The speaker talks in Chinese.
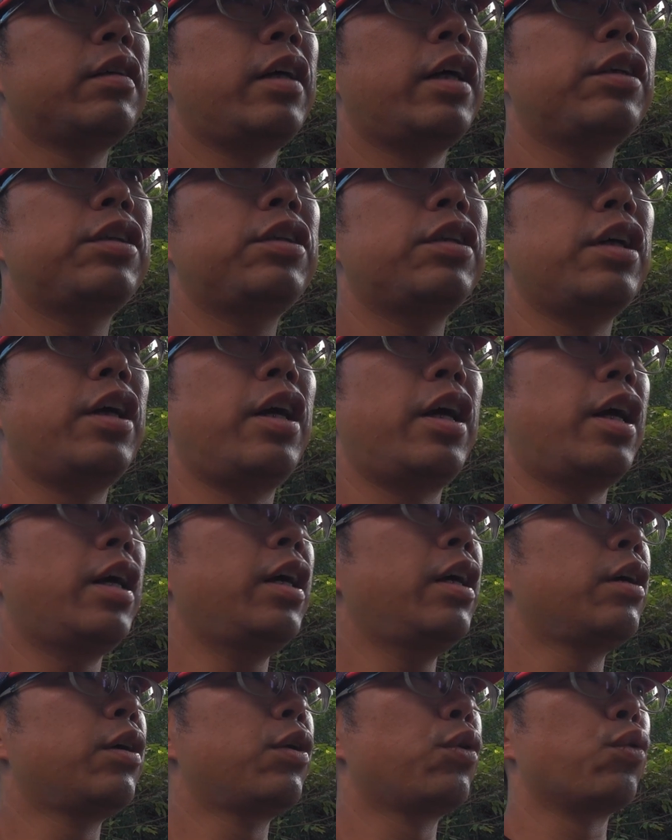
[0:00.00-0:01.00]
但是。
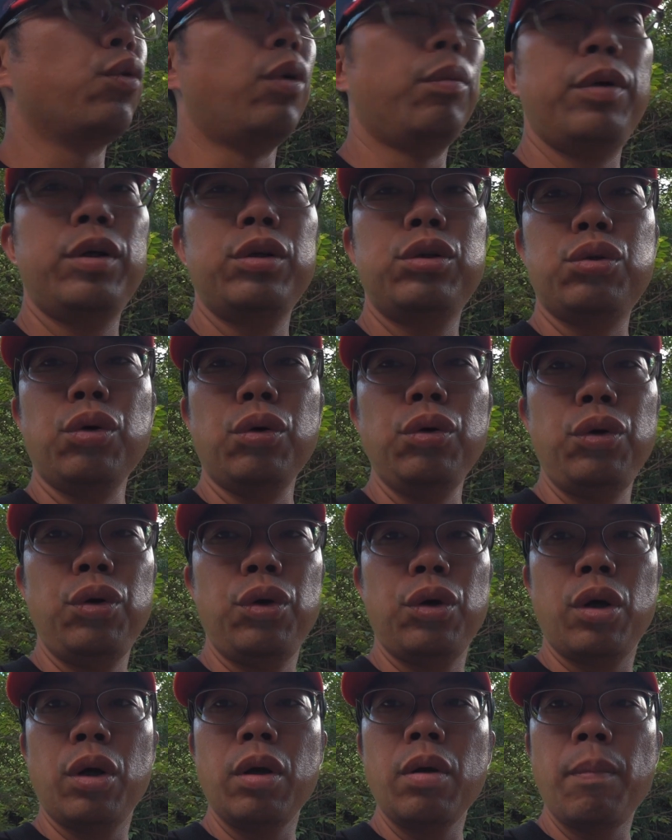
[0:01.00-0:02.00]
我们终
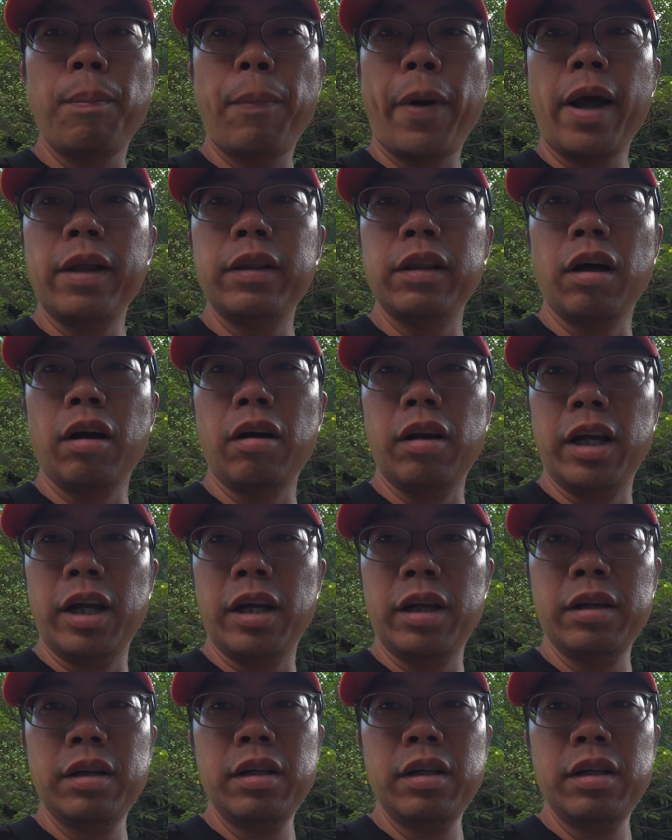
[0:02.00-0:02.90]
于盼到了